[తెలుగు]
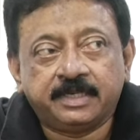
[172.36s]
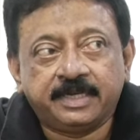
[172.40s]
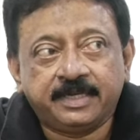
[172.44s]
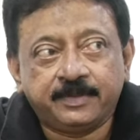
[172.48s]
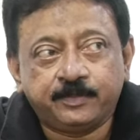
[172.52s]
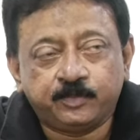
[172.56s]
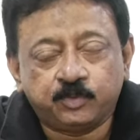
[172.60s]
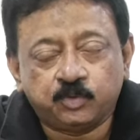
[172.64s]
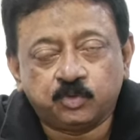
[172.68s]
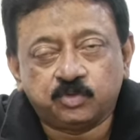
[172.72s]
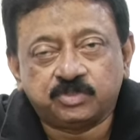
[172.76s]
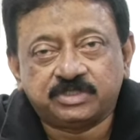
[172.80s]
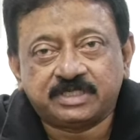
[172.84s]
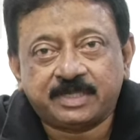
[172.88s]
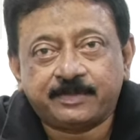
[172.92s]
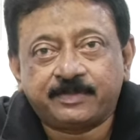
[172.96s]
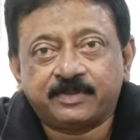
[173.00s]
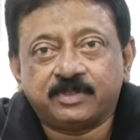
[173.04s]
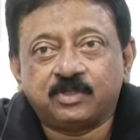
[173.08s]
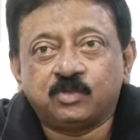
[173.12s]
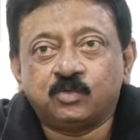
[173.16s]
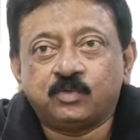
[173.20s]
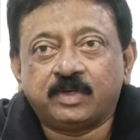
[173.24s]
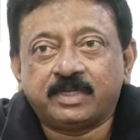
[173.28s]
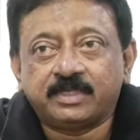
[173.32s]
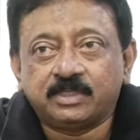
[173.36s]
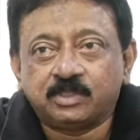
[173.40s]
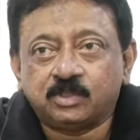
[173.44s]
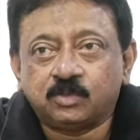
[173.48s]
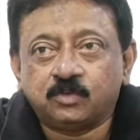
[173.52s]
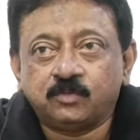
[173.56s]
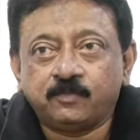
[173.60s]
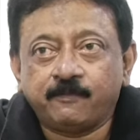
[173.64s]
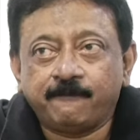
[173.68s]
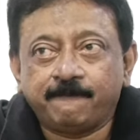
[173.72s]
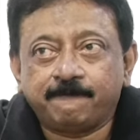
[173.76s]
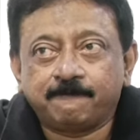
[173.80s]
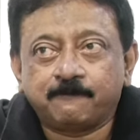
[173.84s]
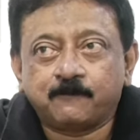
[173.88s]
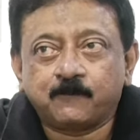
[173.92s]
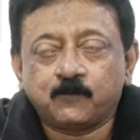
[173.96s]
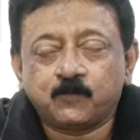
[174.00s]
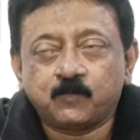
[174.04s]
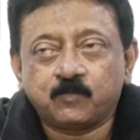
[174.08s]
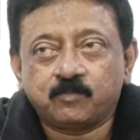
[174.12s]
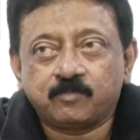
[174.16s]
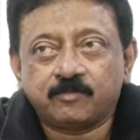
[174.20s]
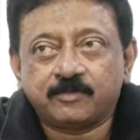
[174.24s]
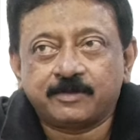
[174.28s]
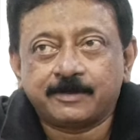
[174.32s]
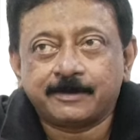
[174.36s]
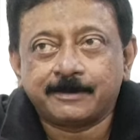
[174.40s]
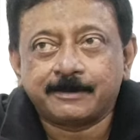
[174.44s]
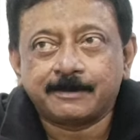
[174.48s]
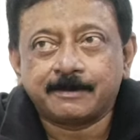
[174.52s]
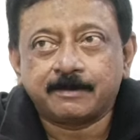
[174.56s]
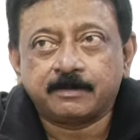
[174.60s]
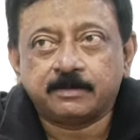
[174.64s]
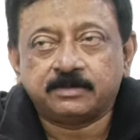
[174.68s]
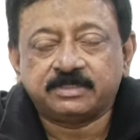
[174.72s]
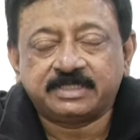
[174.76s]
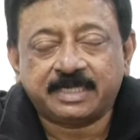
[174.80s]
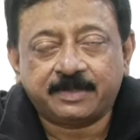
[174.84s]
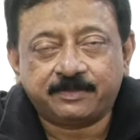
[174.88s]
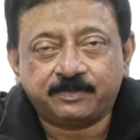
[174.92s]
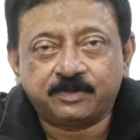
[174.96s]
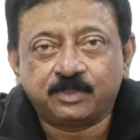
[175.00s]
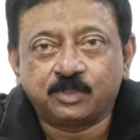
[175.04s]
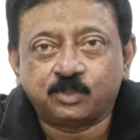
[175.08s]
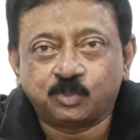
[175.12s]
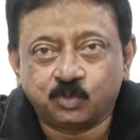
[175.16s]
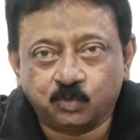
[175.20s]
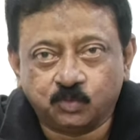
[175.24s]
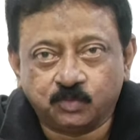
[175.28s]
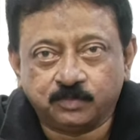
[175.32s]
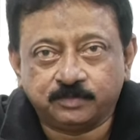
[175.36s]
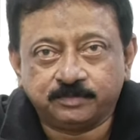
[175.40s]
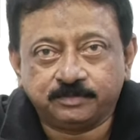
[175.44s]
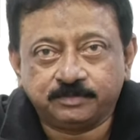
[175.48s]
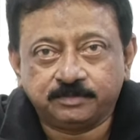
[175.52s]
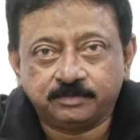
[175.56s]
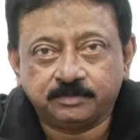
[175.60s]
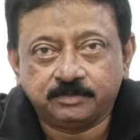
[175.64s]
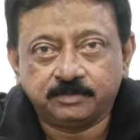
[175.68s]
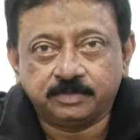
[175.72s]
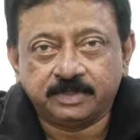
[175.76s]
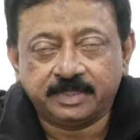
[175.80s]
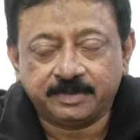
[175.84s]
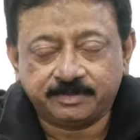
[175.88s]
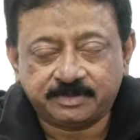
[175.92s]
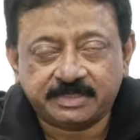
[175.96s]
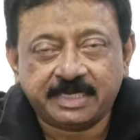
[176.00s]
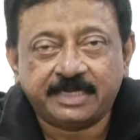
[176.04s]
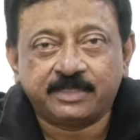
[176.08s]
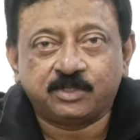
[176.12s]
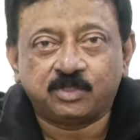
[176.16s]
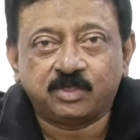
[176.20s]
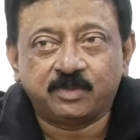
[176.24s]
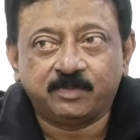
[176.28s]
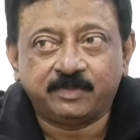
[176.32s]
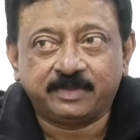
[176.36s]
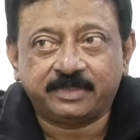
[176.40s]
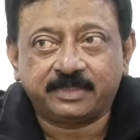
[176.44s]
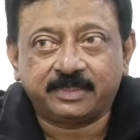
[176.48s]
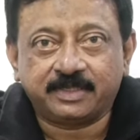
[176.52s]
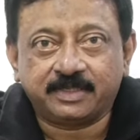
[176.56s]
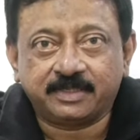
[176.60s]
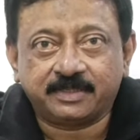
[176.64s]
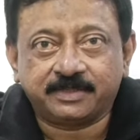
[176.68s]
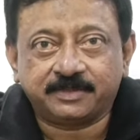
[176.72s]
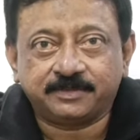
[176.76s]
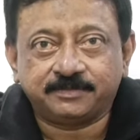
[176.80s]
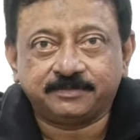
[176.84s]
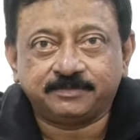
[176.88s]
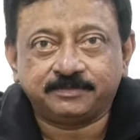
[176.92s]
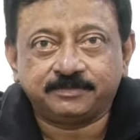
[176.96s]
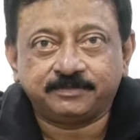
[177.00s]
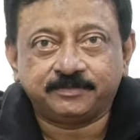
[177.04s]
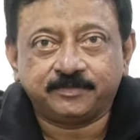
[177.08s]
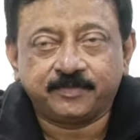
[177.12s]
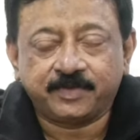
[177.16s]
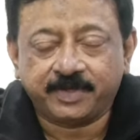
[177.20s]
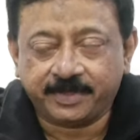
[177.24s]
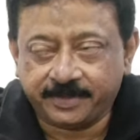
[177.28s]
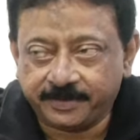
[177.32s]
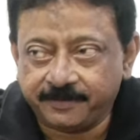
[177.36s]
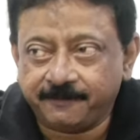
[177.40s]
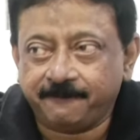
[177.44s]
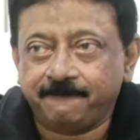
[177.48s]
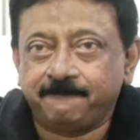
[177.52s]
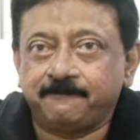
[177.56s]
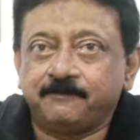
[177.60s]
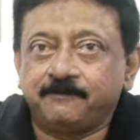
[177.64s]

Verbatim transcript: రేపు శపథం అంతం చాప్టర్ టూ రేపు సాయంత్రం ఎనిమిది గంటలకి యా